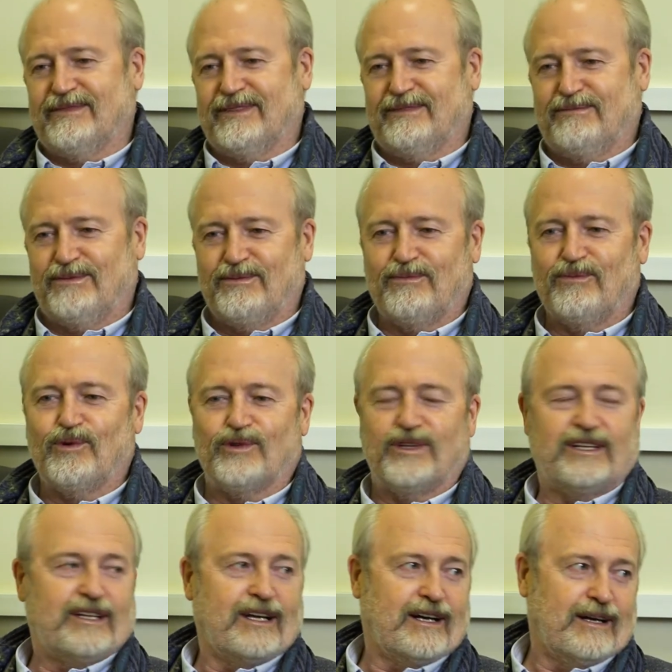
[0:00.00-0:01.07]
Ну, мода
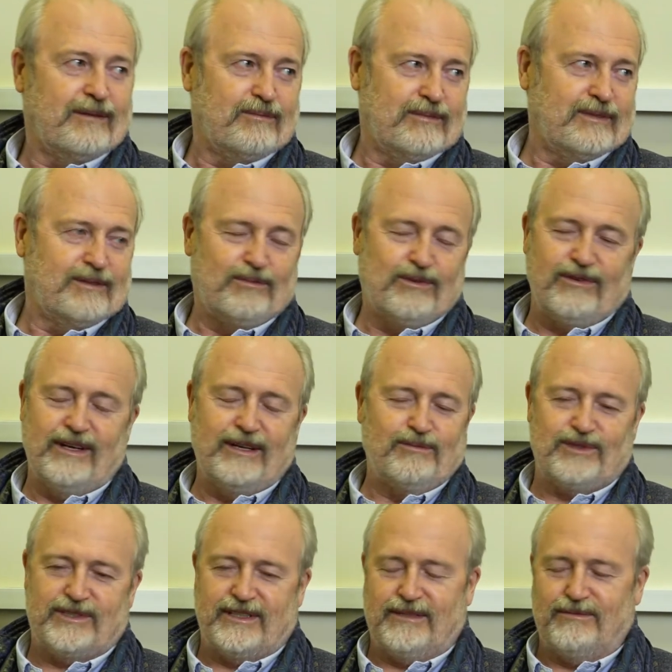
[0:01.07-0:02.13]
такая. Это буквально,
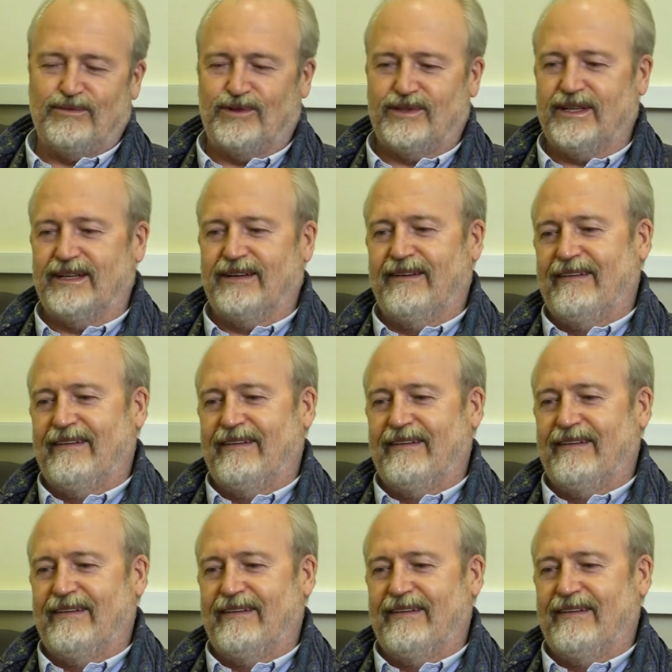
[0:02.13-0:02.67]
можно сказать, мода.